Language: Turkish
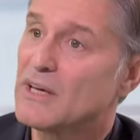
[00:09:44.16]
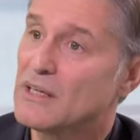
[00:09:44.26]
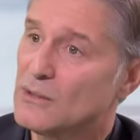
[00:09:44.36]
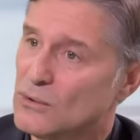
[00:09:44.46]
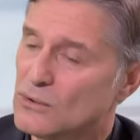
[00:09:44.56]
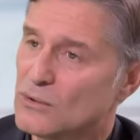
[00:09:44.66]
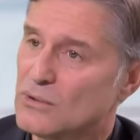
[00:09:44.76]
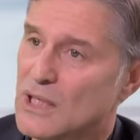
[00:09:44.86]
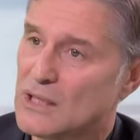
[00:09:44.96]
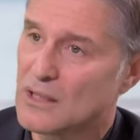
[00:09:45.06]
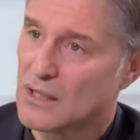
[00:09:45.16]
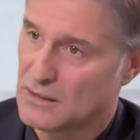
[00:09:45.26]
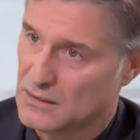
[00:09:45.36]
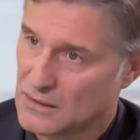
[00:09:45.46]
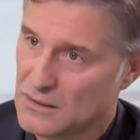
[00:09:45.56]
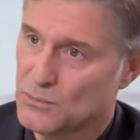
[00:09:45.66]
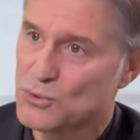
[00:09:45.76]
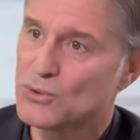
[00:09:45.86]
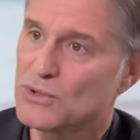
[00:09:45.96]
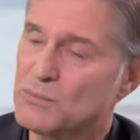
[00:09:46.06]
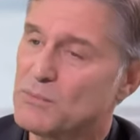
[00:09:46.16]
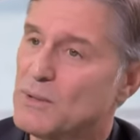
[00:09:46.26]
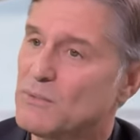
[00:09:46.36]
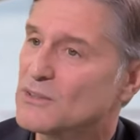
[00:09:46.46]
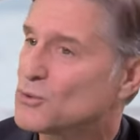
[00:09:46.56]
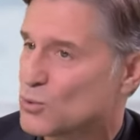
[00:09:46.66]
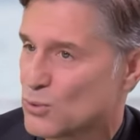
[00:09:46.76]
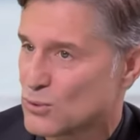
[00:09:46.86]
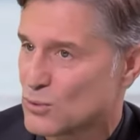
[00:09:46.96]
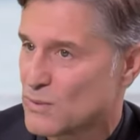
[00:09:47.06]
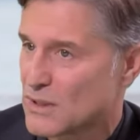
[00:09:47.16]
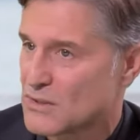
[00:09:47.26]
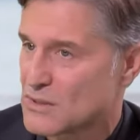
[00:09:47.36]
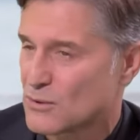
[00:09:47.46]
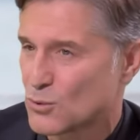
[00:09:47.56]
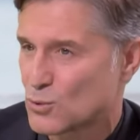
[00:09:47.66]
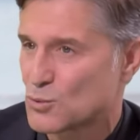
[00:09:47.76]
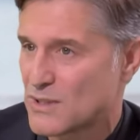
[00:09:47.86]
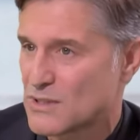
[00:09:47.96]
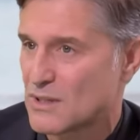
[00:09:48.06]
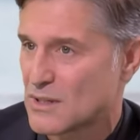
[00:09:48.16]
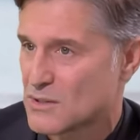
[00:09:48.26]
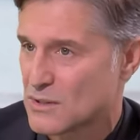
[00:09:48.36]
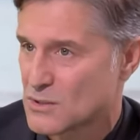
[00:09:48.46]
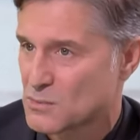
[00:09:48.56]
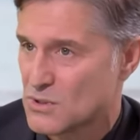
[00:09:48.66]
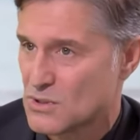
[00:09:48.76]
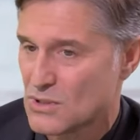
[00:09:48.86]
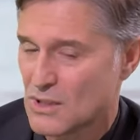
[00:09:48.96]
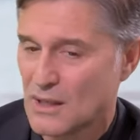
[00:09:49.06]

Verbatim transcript: değerli olduğunu daha da algıladım. Farkında. Çünkü babam Atatürk Kültür Merkezi'nde 35 sene çalışmış.